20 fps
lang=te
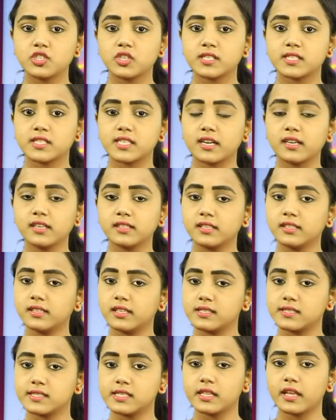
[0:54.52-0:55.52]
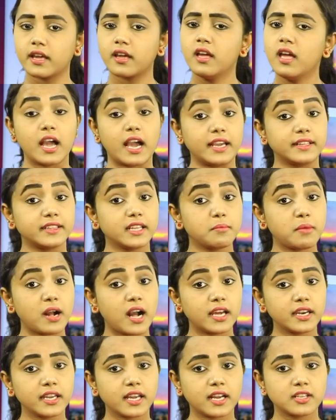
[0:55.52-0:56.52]
ఇచ్చిన సంగతి తెలిసిందే అయితే
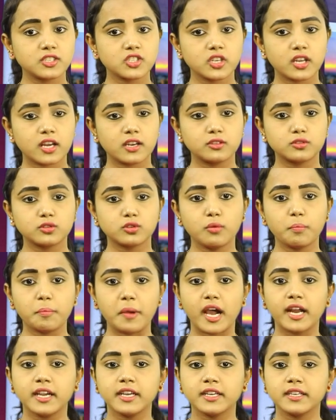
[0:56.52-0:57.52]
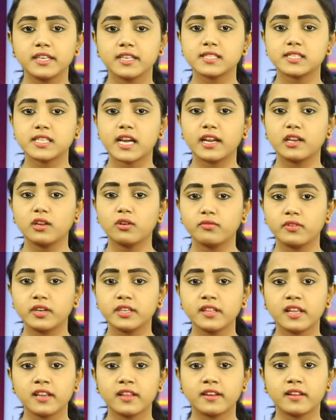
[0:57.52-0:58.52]
భారీ అంచనాలతో పాన్ ఇండియా స్థాయిలో
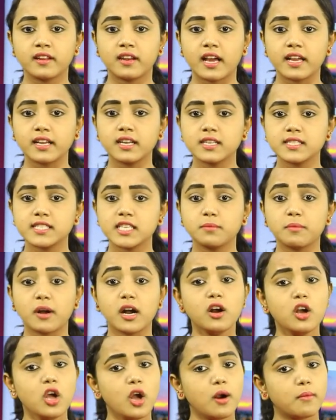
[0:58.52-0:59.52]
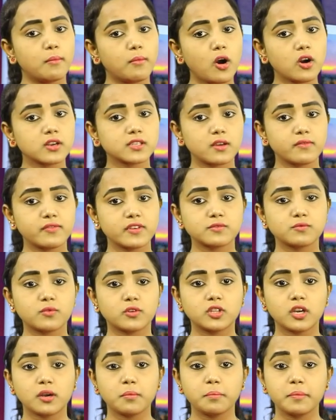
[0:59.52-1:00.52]
విడుదలైన లైగర్ సినిమా బాక్స్ ఆఫీస్
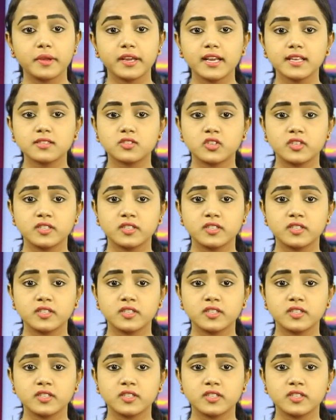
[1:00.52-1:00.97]
వద్ద బిగ్గెస్ట్